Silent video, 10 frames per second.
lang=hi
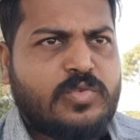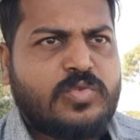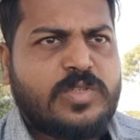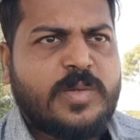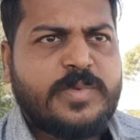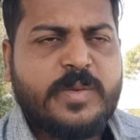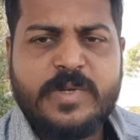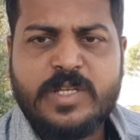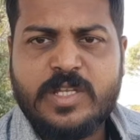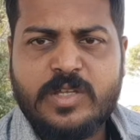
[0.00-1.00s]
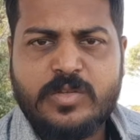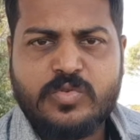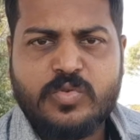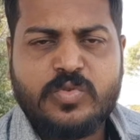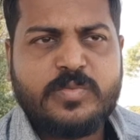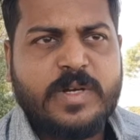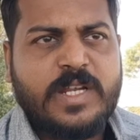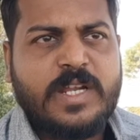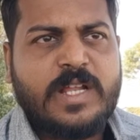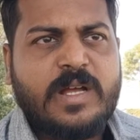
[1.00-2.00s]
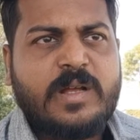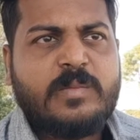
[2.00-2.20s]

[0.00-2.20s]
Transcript: दोस्तों सबसे पहले जो कुछ बकरा है ना